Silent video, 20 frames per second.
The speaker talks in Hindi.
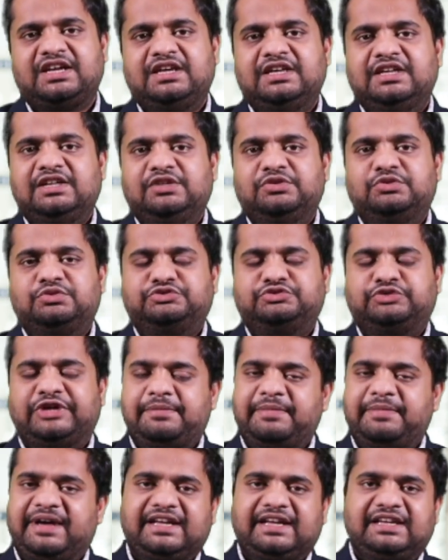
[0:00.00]
तो सॉयल
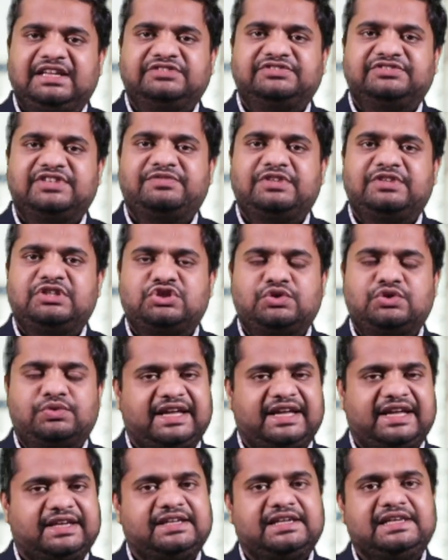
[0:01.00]
मैकेनिक्स या फिर जियो
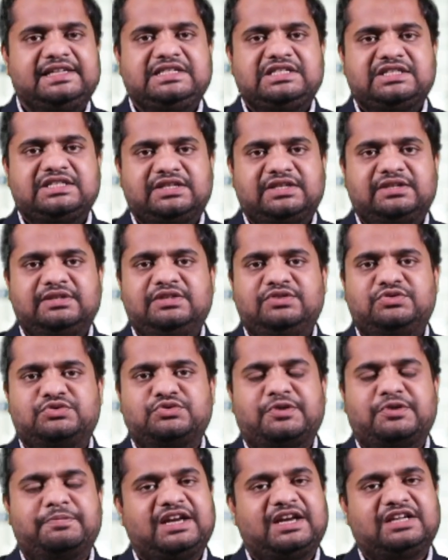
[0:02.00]
टेक्निकल इंजीनियरिंग जो
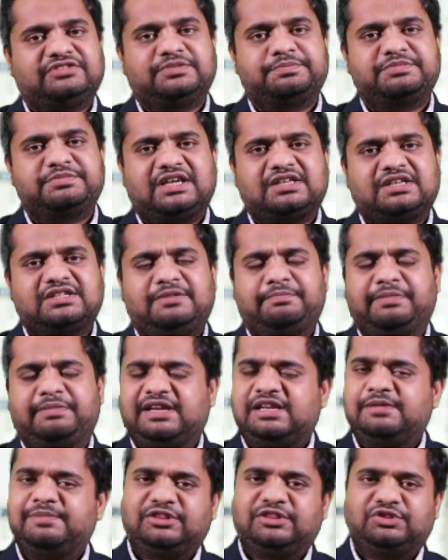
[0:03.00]
हमारा सब्जेक्ट है पहली
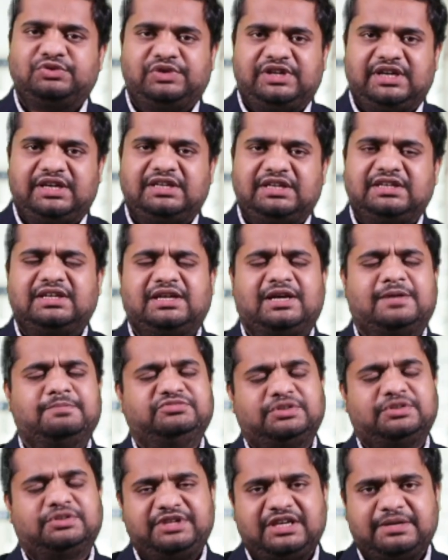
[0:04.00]
बात तो ये हम
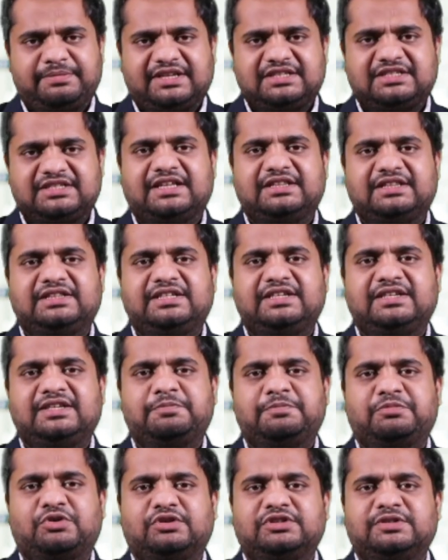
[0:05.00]
सभी ये बात जानते हैं कि
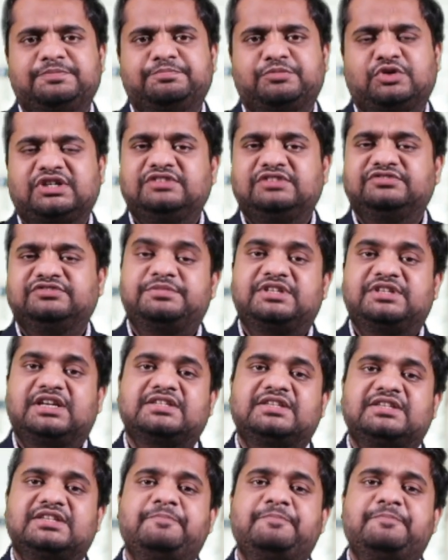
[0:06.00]
बहुत इंपॉर्टेंट सब्जेक्ट है